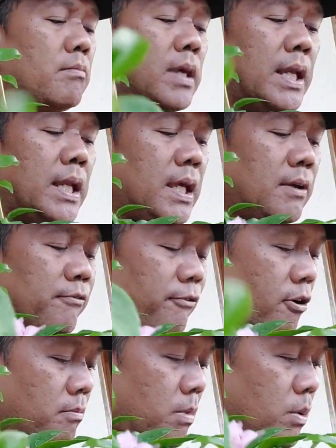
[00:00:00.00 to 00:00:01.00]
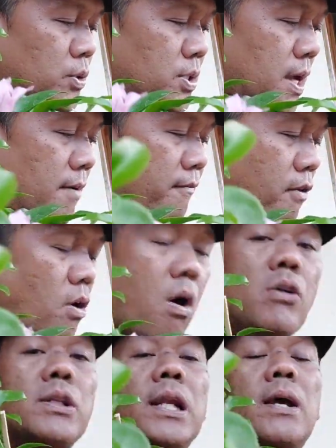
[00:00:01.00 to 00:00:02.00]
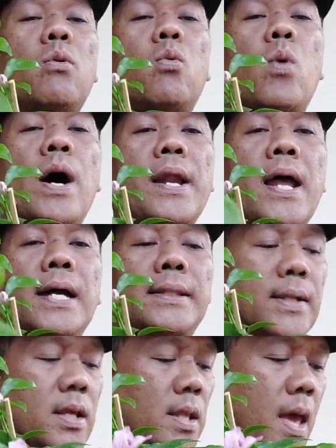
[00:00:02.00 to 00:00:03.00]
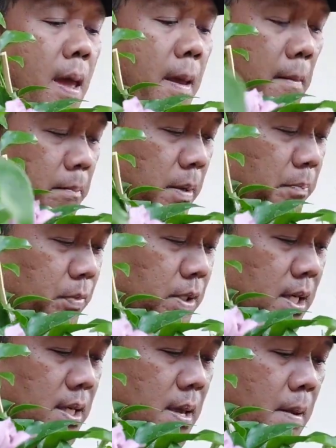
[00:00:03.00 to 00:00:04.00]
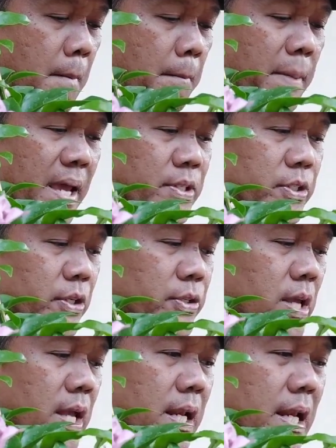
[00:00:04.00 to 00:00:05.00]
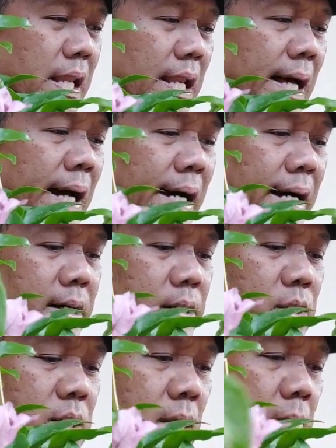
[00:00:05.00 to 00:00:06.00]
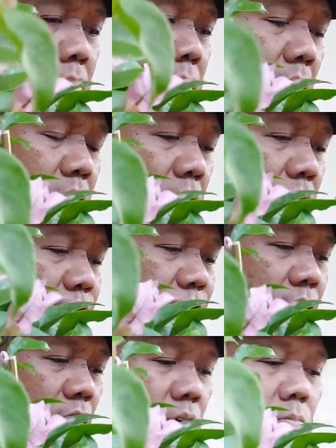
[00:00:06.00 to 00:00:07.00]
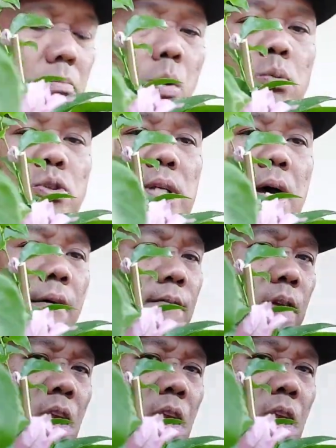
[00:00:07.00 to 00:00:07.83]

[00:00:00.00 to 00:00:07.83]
Mini Formosa for only 150 pesos na lang si Mini Formosa.